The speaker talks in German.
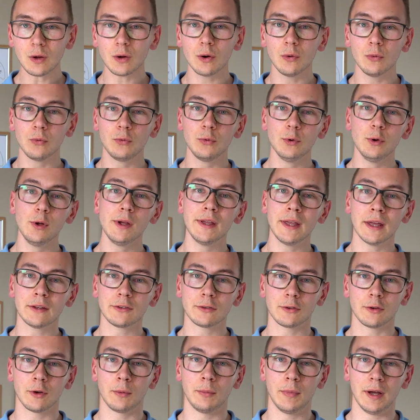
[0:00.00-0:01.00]
Und fühl
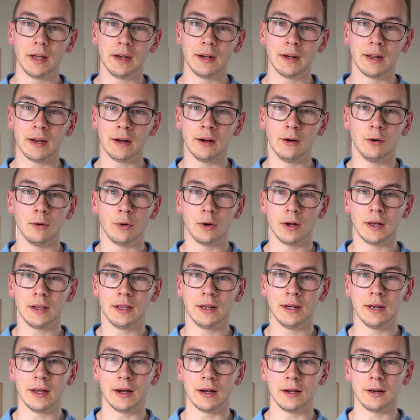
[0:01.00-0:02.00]
jetzt nochmal in deine Lunge
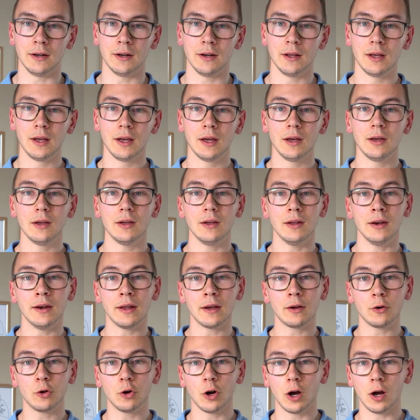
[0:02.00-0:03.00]
hinein. In
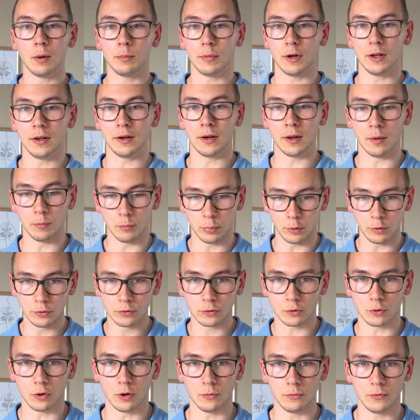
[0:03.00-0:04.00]
deinen Körper, in deinen
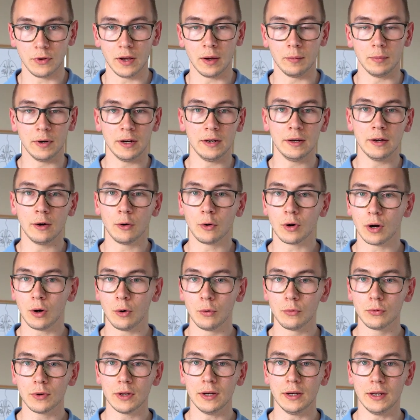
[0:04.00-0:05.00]
Brustkorb. Wir haben den ja auch
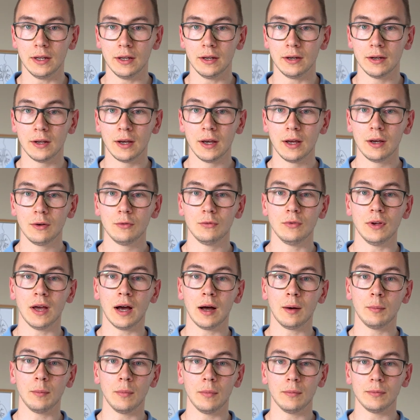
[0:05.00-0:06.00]
aufgedehnt wir
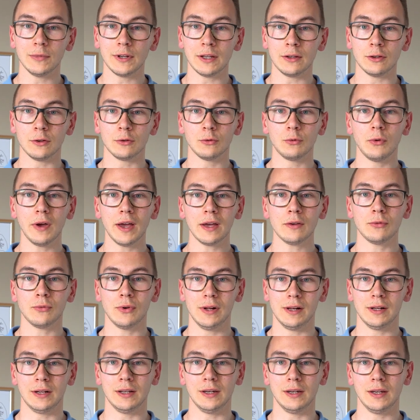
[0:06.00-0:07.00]
haben dein
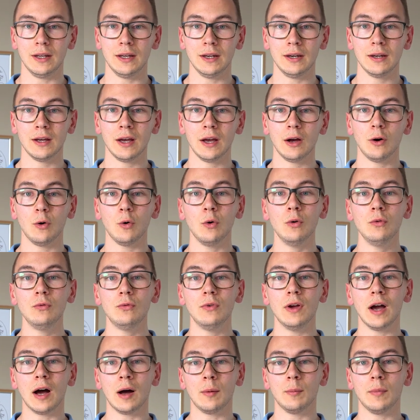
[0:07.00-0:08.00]
Zwerchfell gedehnt und
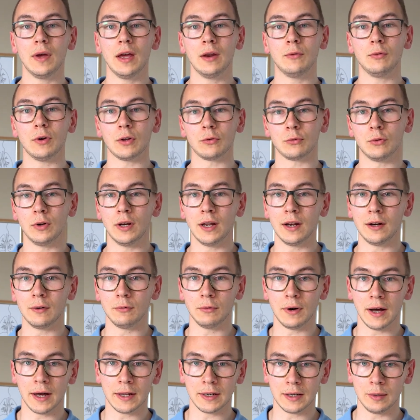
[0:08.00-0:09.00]
wir haben etwas für
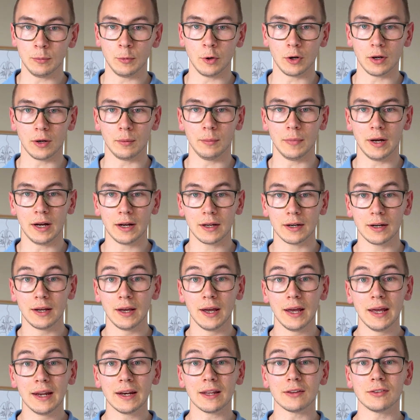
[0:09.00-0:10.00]
deine Wahrnehmung gemacht.
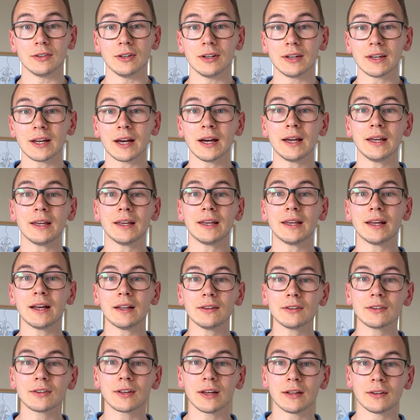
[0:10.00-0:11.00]
Das sind drei
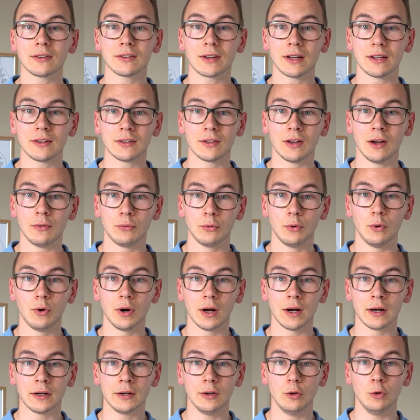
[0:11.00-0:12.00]
ganz, ganz, ganz
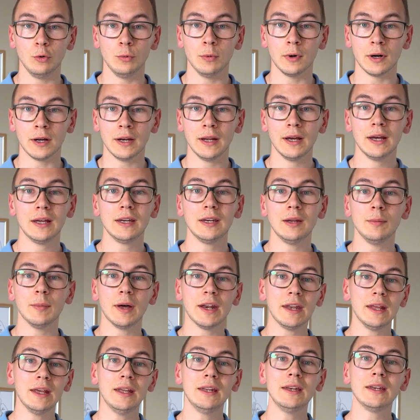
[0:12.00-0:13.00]
hervorragende Übungen, die
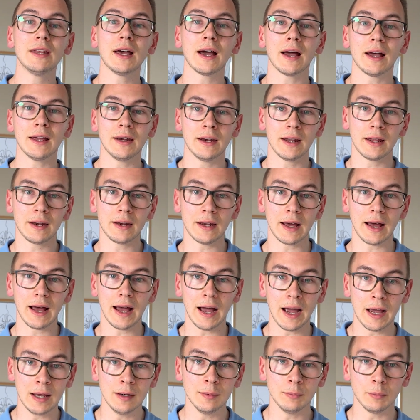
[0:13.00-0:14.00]
man
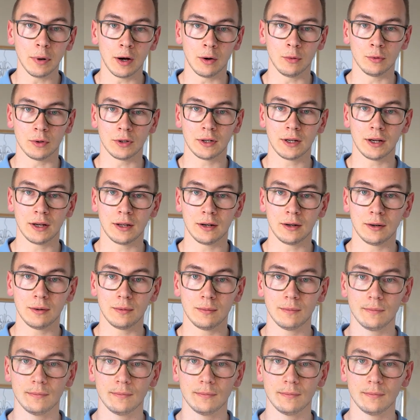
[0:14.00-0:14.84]
hintereinander einbauen kann.